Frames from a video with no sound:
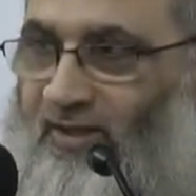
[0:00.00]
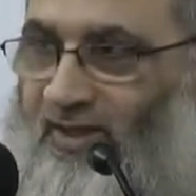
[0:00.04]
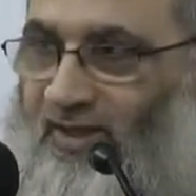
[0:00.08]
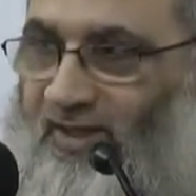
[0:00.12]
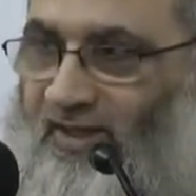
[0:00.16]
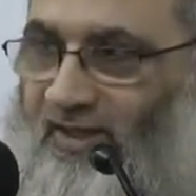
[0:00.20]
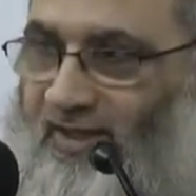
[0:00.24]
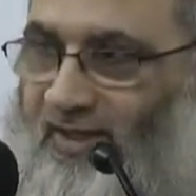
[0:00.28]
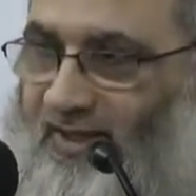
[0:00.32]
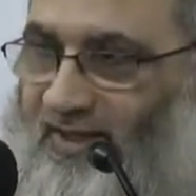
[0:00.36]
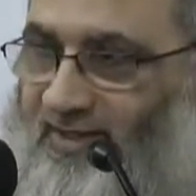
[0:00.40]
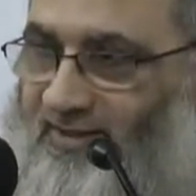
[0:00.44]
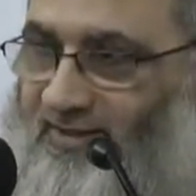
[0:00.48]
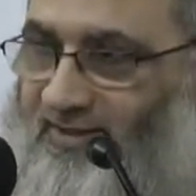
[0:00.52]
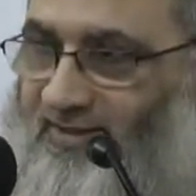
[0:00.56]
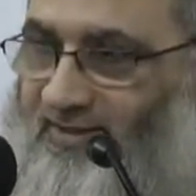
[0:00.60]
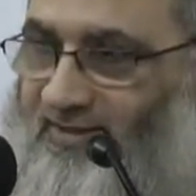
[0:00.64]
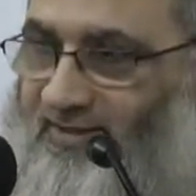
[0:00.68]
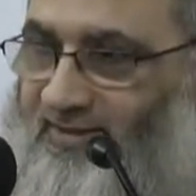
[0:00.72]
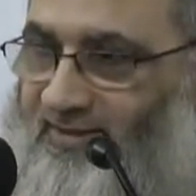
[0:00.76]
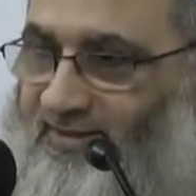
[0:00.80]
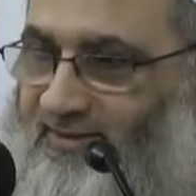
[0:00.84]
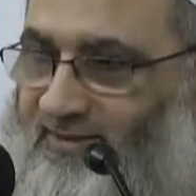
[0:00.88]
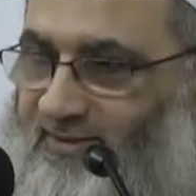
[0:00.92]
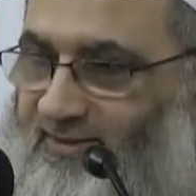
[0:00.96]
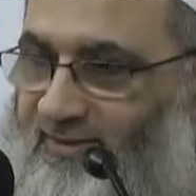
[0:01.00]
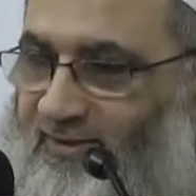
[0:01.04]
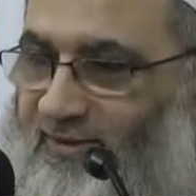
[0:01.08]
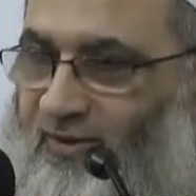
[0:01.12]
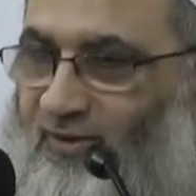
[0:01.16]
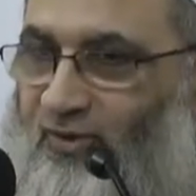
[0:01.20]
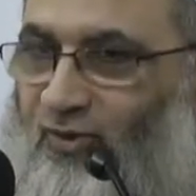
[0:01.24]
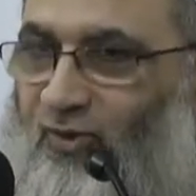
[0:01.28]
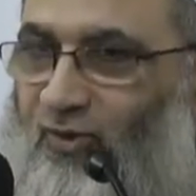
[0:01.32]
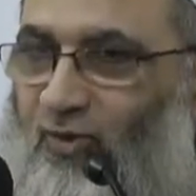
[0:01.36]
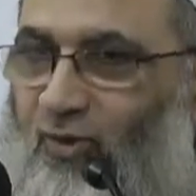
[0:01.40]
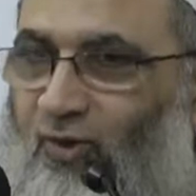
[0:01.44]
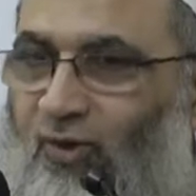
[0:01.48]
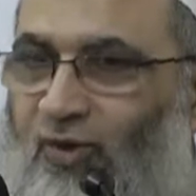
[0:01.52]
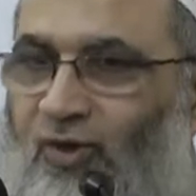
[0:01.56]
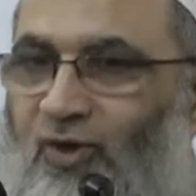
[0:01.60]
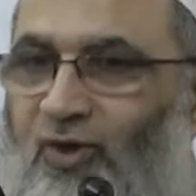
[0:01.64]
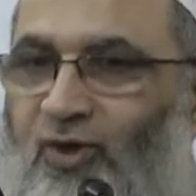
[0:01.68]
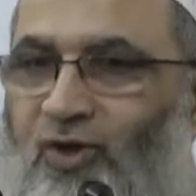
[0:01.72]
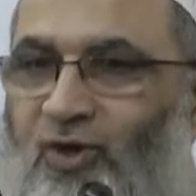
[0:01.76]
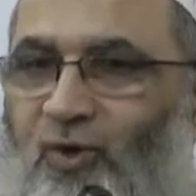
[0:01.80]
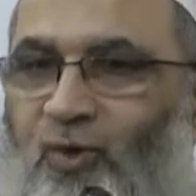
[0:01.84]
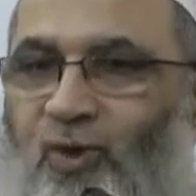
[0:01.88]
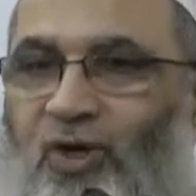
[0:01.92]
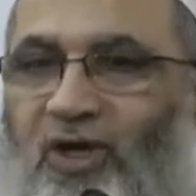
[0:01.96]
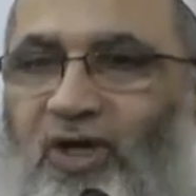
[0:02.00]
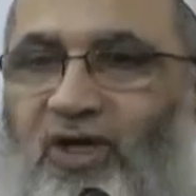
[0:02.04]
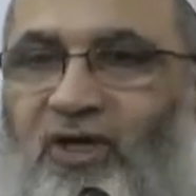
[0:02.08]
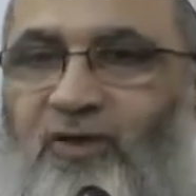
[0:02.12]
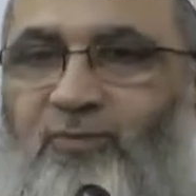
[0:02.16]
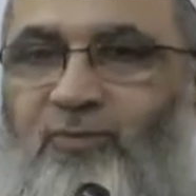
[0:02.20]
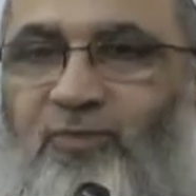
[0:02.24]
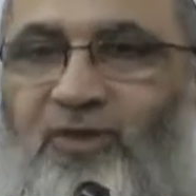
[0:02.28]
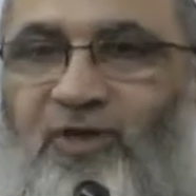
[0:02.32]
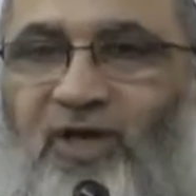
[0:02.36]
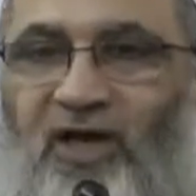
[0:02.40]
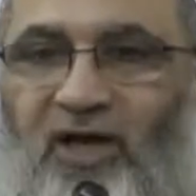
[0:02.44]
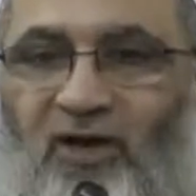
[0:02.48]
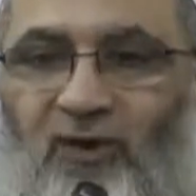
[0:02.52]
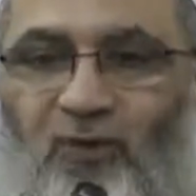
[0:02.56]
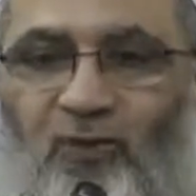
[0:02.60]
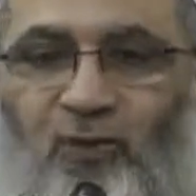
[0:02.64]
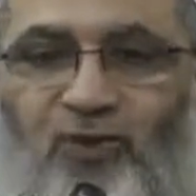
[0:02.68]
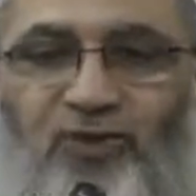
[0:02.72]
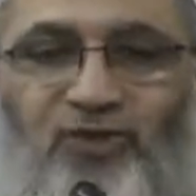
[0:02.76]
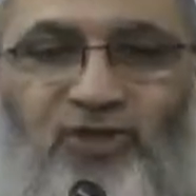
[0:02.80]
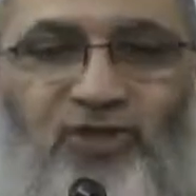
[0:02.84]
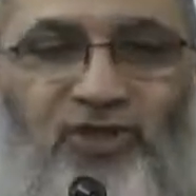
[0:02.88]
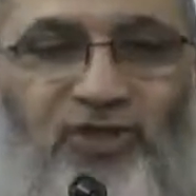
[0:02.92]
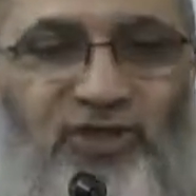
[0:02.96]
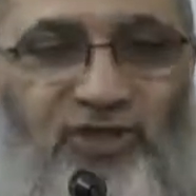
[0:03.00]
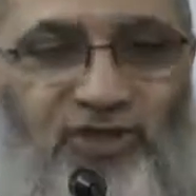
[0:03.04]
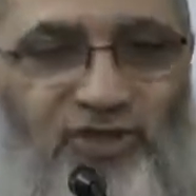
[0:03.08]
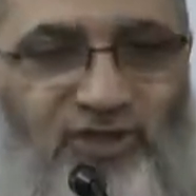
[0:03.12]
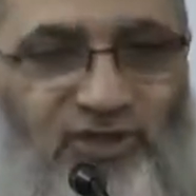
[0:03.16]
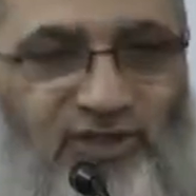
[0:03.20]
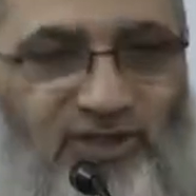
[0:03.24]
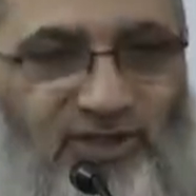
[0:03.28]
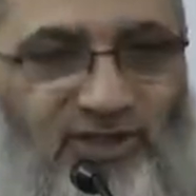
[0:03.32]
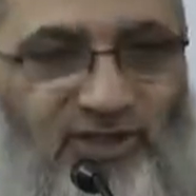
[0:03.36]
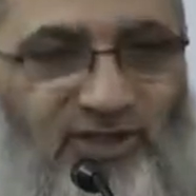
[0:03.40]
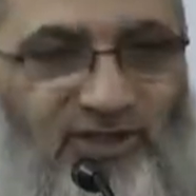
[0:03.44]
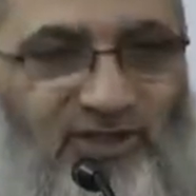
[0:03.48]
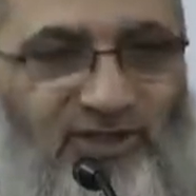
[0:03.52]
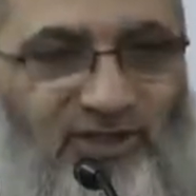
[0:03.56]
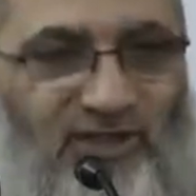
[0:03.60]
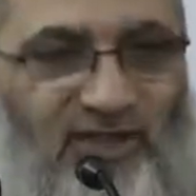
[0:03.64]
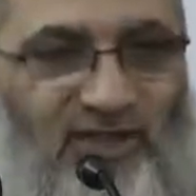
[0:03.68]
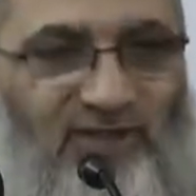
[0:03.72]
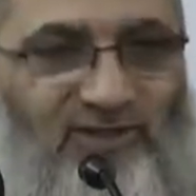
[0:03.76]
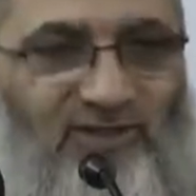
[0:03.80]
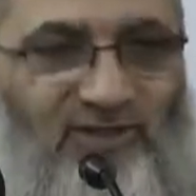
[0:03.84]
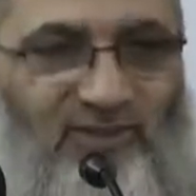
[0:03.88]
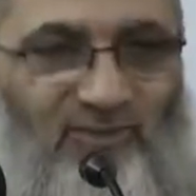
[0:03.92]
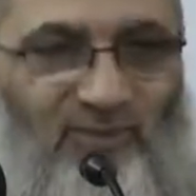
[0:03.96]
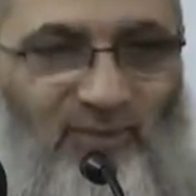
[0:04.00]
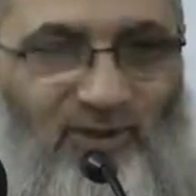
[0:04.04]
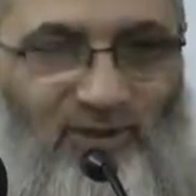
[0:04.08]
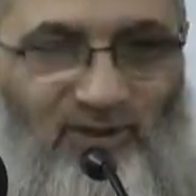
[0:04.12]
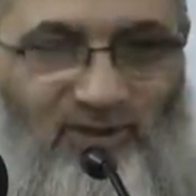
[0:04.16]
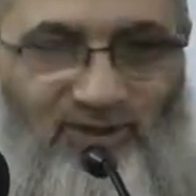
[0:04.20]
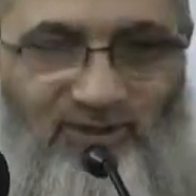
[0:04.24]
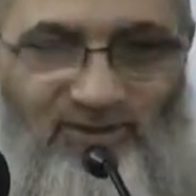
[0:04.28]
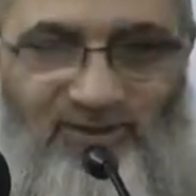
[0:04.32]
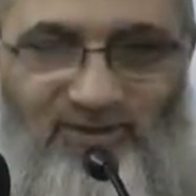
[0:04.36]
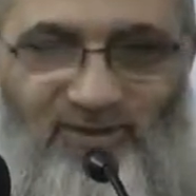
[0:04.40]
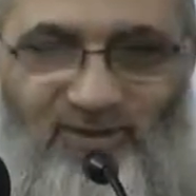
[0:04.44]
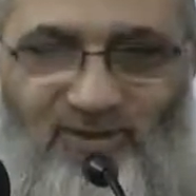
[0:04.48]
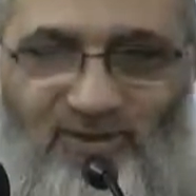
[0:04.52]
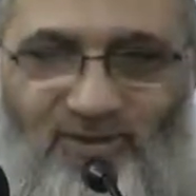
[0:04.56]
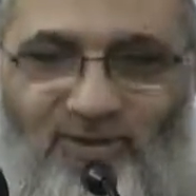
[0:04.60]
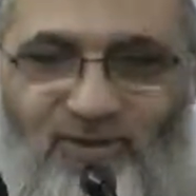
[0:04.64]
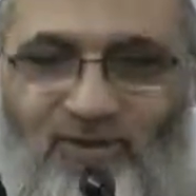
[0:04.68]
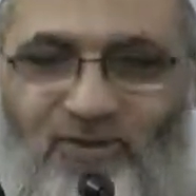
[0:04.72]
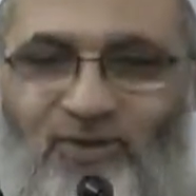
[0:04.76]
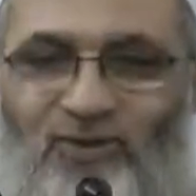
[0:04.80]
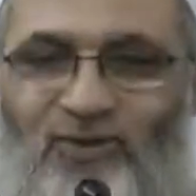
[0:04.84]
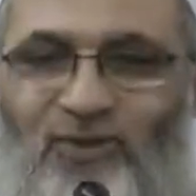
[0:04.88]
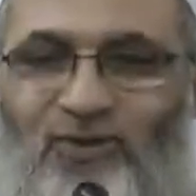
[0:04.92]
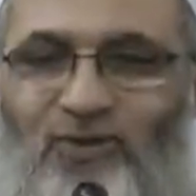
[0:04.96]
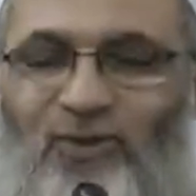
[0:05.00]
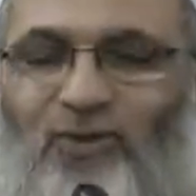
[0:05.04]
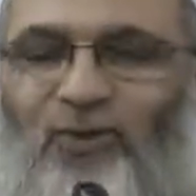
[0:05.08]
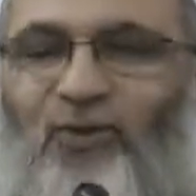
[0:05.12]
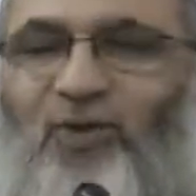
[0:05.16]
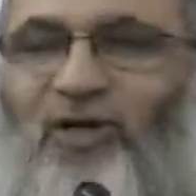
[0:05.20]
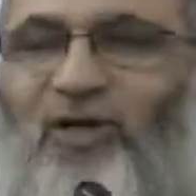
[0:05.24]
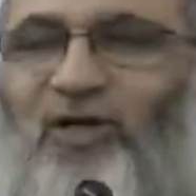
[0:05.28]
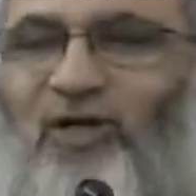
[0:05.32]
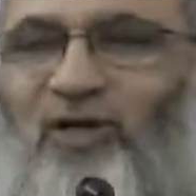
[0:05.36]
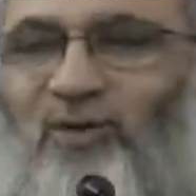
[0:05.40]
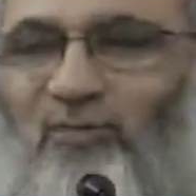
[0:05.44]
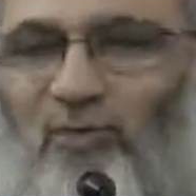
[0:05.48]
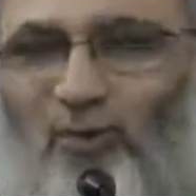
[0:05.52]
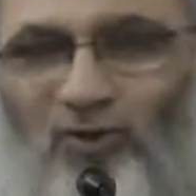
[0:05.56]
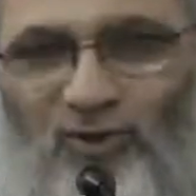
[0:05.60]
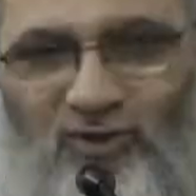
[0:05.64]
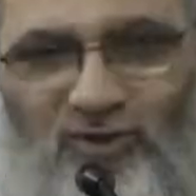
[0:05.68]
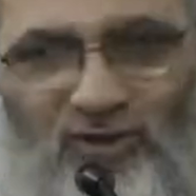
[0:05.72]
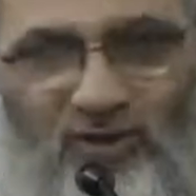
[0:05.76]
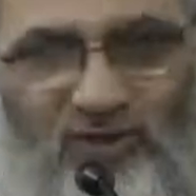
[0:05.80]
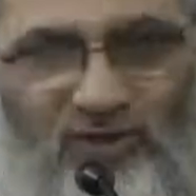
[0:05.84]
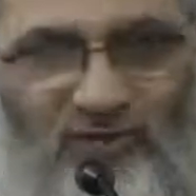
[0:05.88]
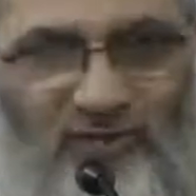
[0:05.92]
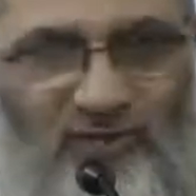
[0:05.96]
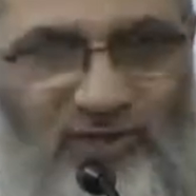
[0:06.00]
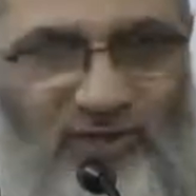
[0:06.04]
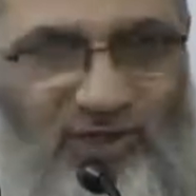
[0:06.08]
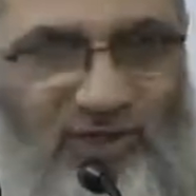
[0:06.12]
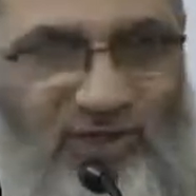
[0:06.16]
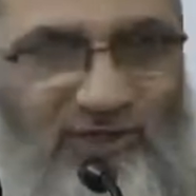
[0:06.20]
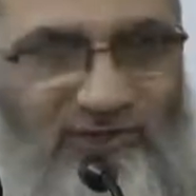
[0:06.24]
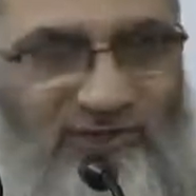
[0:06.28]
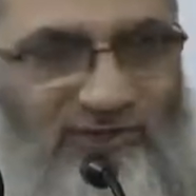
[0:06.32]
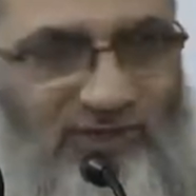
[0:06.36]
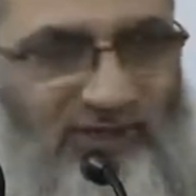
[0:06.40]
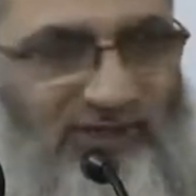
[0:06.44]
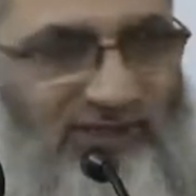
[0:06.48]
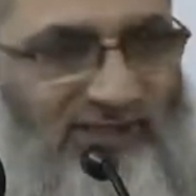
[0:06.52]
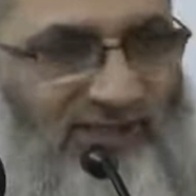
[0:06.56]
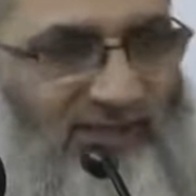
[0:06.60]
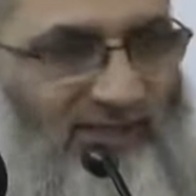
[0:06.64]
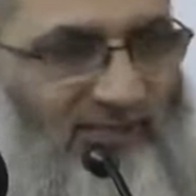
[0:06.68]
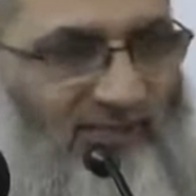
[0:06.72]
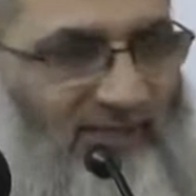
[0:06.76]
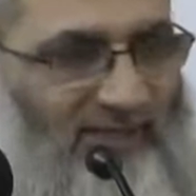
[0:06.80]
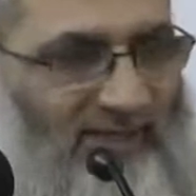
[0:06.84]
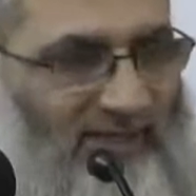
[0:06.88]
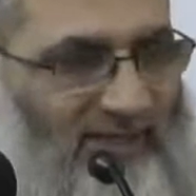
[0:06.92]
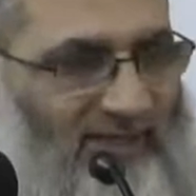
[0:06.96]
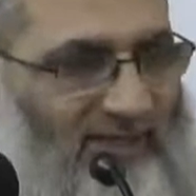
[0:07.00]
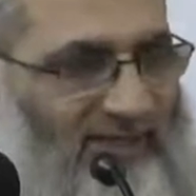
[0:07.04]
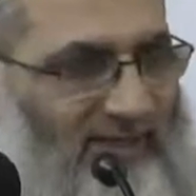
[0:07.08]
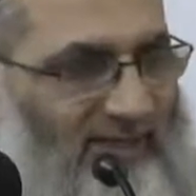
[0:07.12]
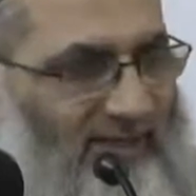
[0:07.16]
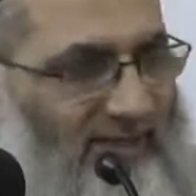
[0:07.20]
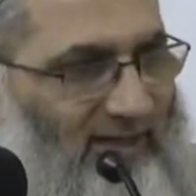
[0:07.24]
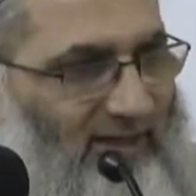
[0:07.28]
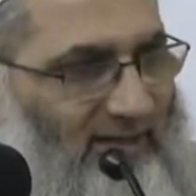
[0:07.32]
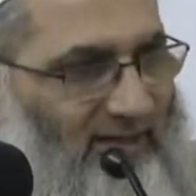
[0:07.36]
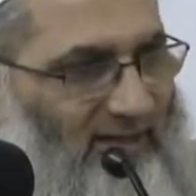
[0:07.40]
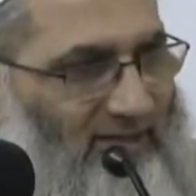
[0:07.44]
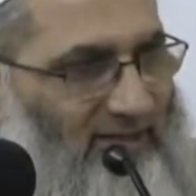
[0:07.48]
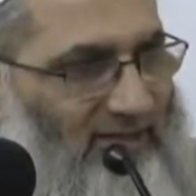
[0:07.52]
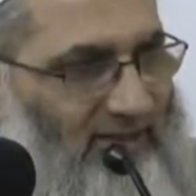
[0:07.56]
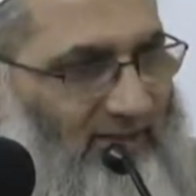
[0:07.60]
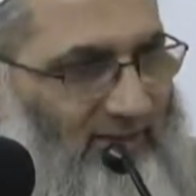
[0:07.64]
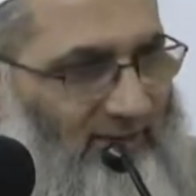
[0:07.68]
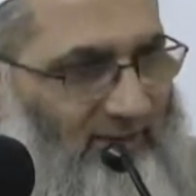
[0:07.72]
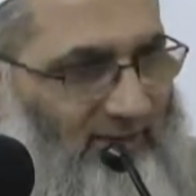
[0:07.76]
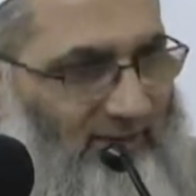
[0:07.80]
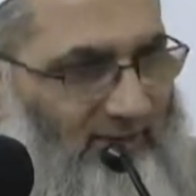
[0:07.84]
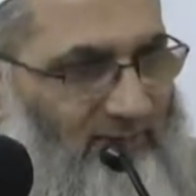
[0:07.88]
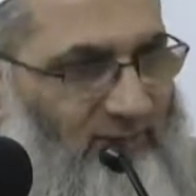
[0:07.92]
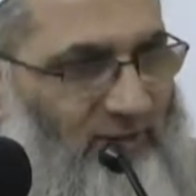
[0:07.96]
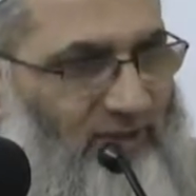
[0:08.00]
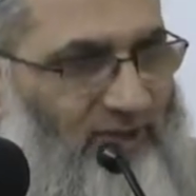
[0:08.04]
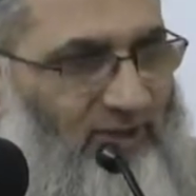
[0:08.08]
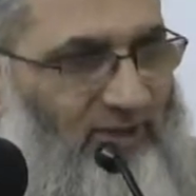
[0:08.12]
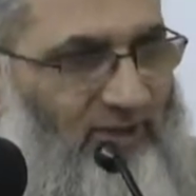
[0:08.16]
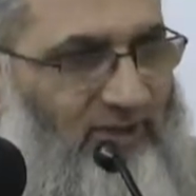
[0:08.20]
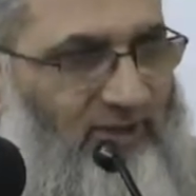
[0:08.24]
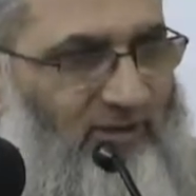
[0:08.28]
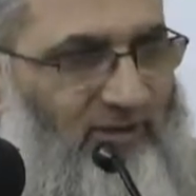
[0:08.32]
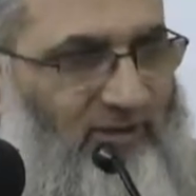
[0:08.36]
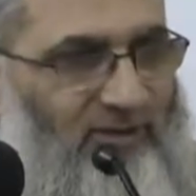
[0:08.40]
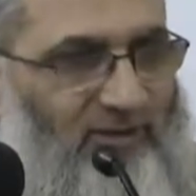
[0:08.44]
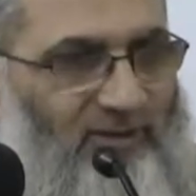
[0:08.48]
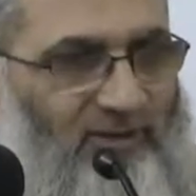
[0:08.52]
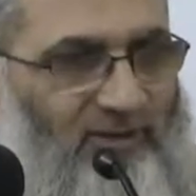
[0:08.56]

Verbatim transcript: الناس كل واحد بيحوش قرشين تحت البلاط يقول لك لبكرة مش عارفين الزمن ايه اللي هيحصل مش كده